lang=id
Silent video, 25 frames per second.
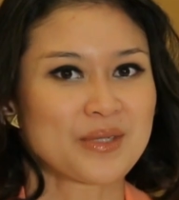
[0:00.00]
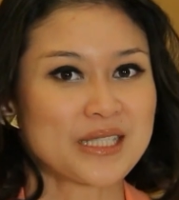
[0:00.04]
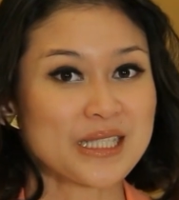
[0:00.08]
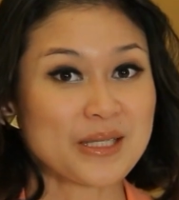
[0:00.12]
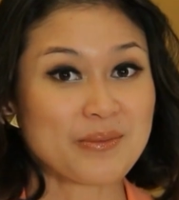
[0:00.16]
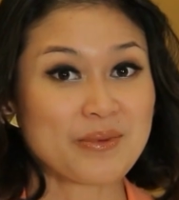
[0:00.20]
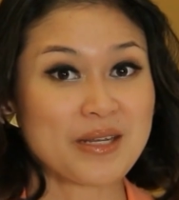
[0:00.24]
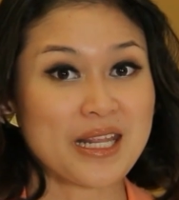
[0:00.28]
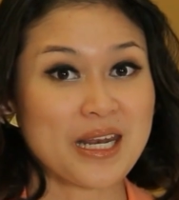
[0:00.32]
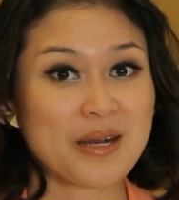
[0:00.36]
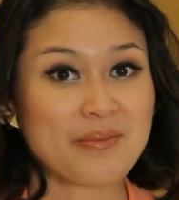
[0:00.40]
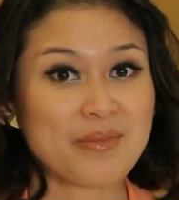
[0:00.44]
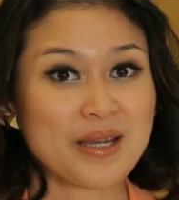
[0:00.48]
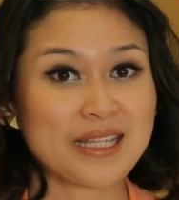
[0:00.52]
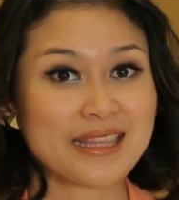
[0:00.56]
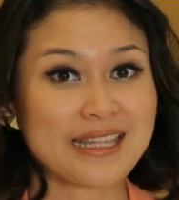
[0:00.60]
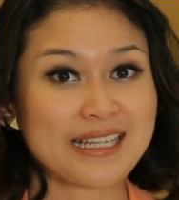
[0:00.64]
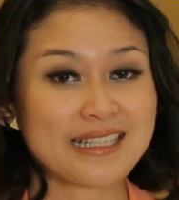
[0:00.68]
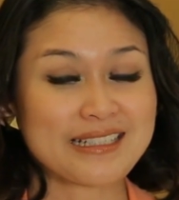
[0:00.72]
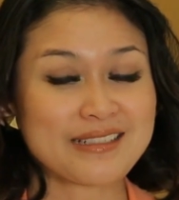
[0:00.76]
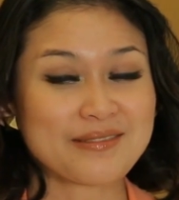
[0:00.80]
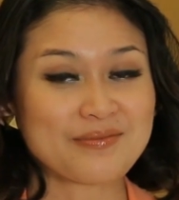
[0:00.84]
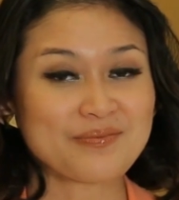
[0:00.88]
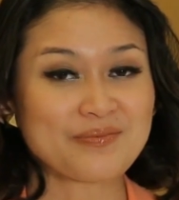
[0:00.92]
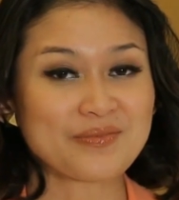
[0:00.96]
Meski berdarah
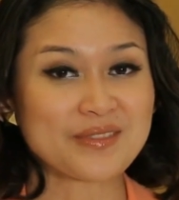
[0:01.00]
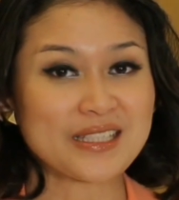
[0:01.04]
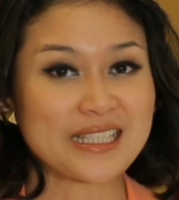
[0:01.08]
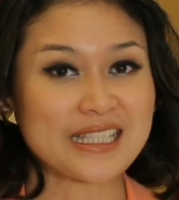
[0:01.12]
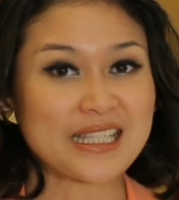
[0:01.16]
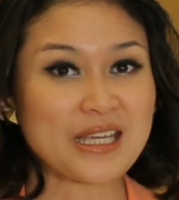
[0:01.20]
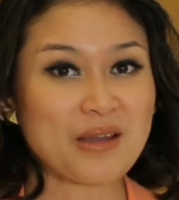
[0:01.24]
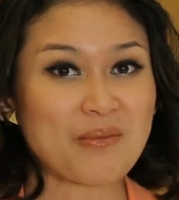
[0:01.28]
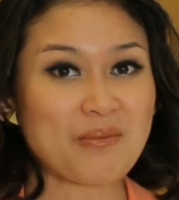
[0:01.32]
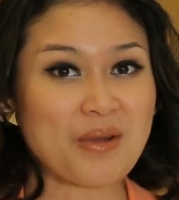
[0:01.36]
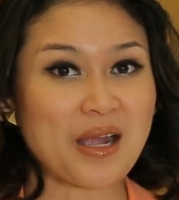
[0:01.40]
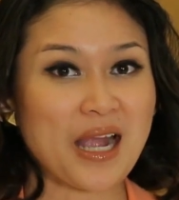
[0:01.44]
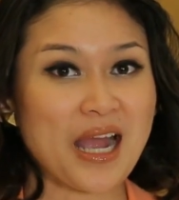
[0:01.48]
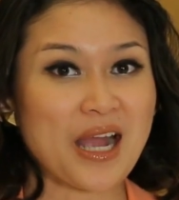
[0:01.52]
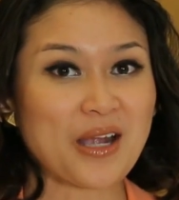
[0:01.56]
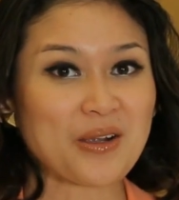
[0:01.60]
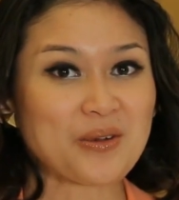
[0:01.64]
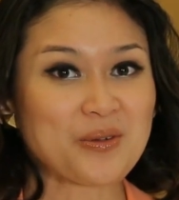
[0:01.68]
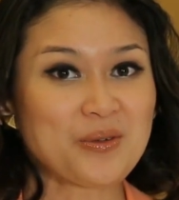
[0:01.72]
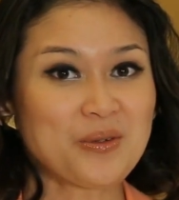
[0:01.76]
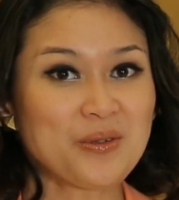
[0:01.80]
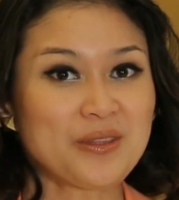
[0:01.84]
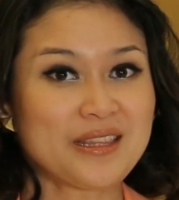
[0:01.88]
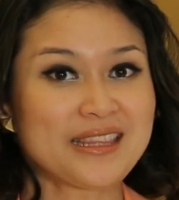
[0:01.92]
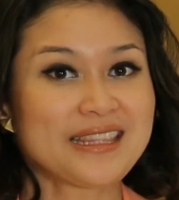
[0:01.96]
Batak, ia
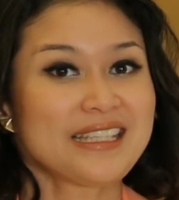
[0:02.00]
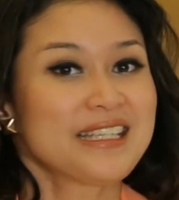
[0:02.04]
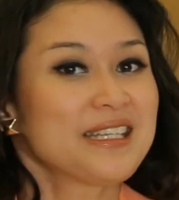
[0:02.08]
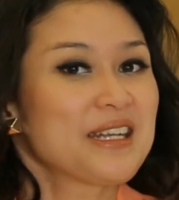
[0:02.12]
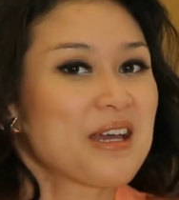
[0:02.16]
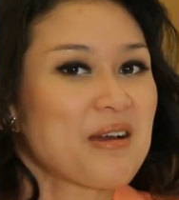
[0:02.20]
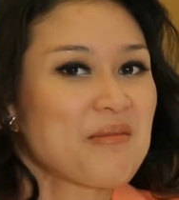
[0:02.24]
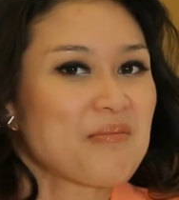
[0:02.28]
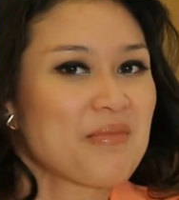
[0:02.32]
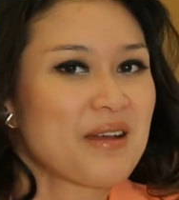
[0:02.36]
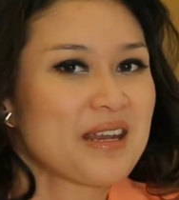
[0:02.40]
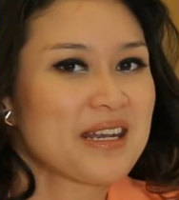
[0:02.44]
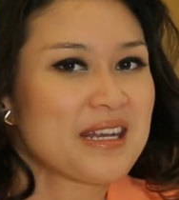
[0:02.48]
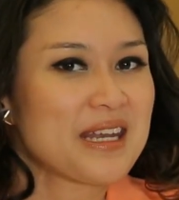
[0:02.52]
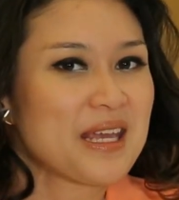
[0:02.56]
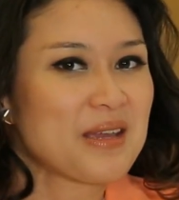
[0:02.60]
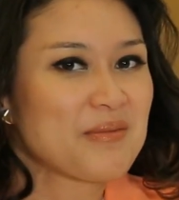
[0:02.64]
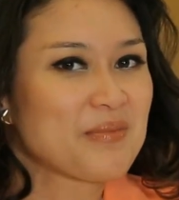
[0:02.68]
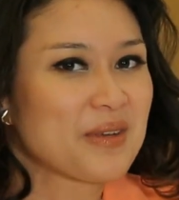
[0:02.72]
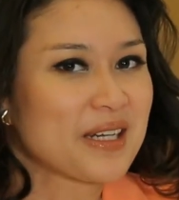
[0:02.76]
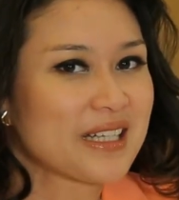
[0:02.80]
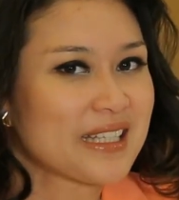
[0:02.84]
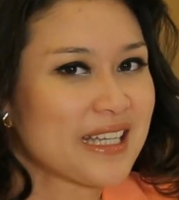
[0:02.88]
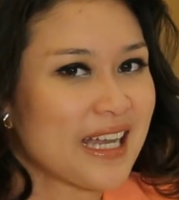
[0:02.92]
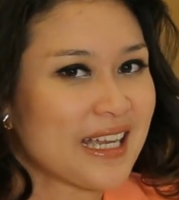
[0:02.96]
mengaku tidak
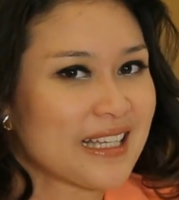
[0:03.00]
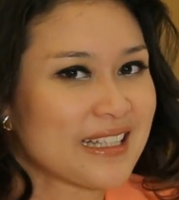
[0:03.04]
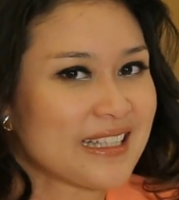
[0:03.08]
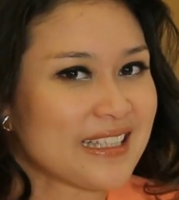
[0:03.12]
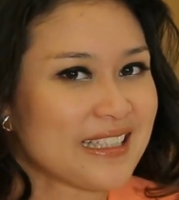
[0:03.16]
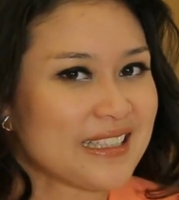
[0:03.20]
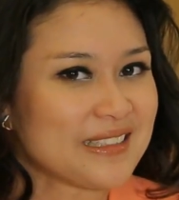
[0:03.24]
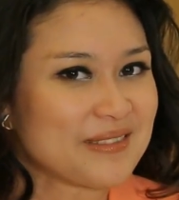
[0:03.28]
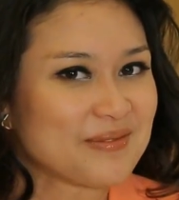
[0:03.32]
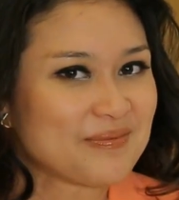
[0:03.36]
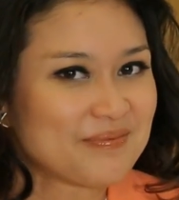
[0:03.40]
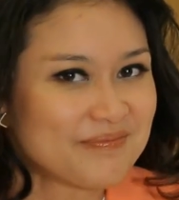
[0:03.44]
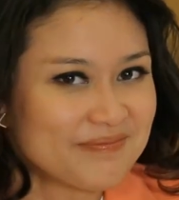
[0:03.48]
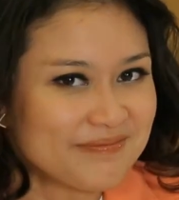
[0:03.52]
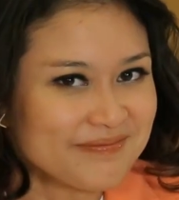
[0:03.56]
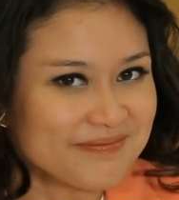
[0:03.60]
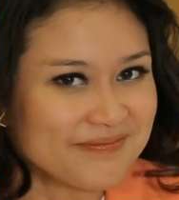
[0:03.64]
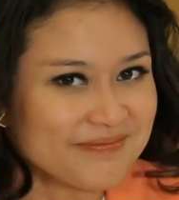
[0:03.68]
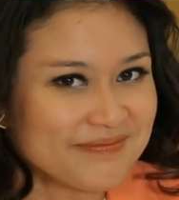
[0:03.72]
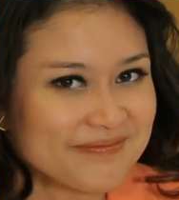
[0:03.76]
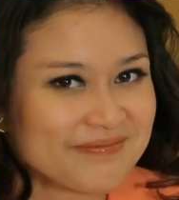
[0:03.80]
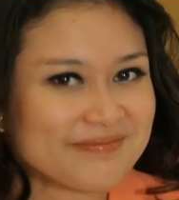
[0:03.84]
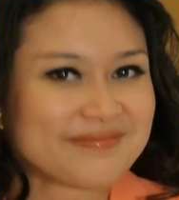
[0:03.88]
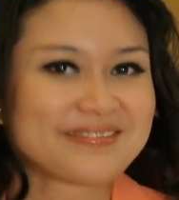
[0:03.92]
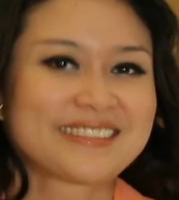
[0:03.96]
pandai bernyanyi.
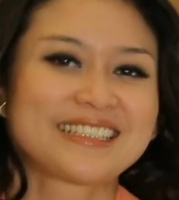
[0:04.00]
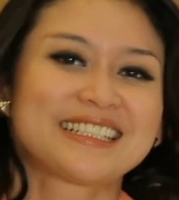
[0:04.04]
Hmm.